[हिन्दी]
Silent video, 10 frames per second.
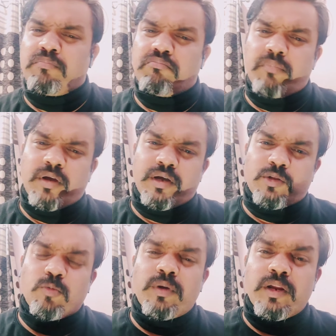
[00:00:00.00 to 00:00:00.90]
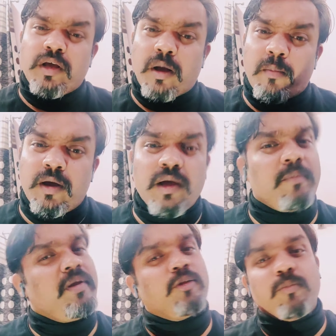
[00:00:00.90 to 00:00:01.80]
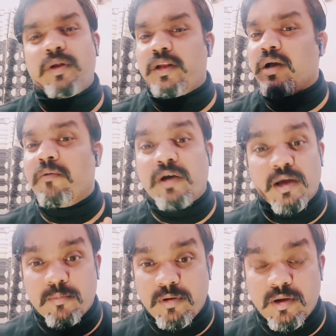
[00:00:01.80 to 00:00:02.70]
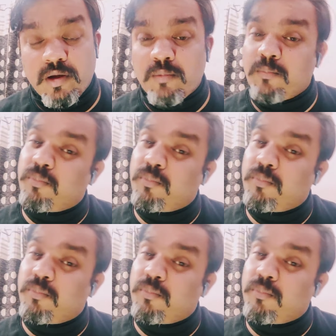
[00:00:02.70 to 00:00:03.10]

मैं कहता हूँ मैंने कमाया भी है तो मैंने गवाया भी है